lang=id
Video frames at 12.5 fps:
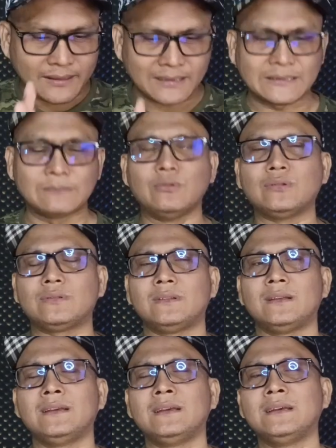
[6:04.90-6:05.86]
tersebut
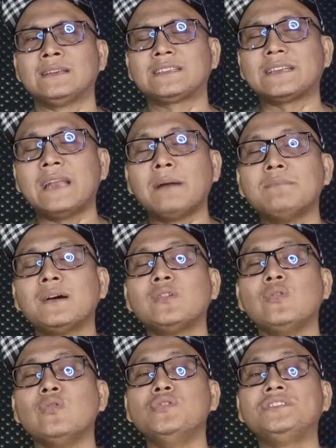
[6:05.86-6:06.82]
sedang
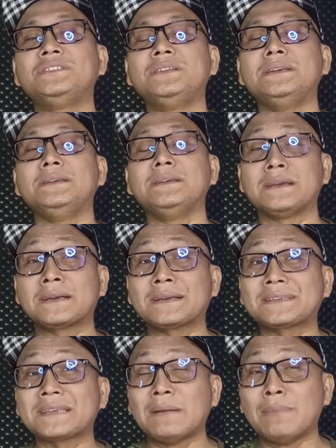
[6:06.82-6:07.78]
menguji
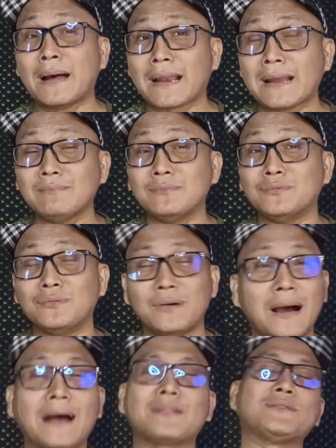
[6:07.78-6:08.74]

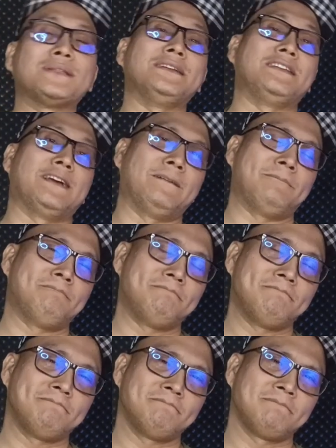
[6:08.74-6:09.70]
kesabaranmu atau tidak.
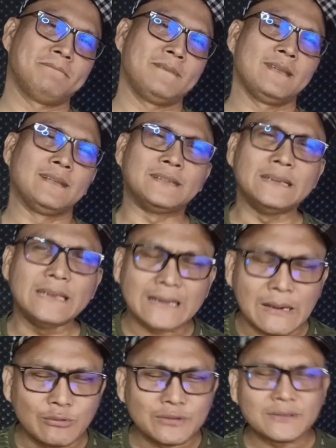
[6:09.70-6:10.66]
Jadi
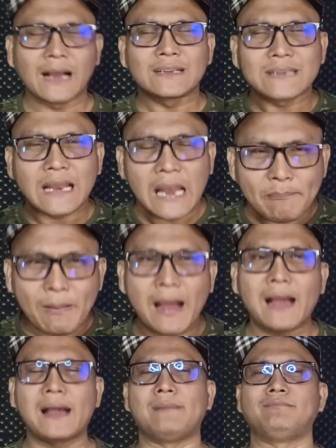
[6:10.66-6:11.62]
kamu jangan salah
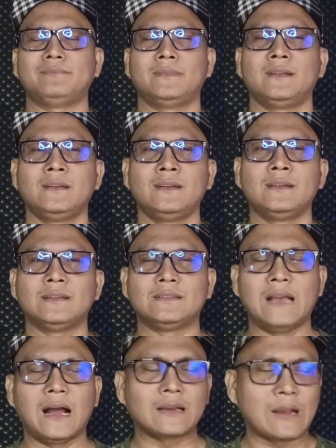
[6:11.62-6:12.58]
paham.
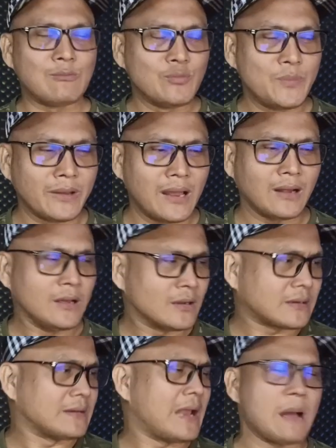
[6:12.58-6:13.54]
Jangan kamu bilang,
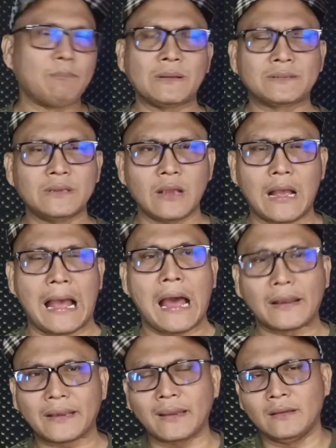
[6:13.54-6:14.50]
kenapa sih
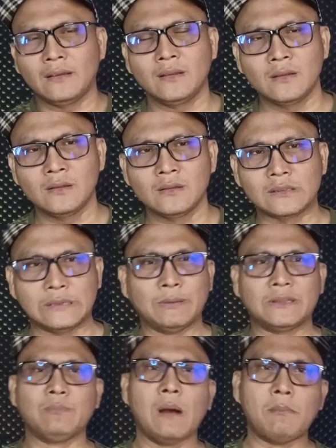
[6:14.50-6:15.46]
aneh?
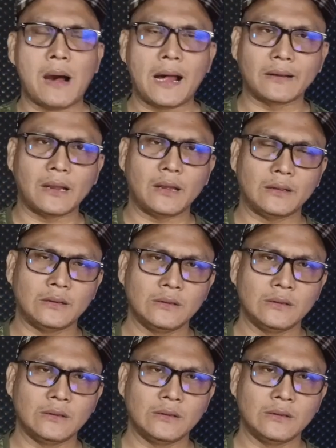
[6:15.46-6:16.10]
Tiba-tiba marah,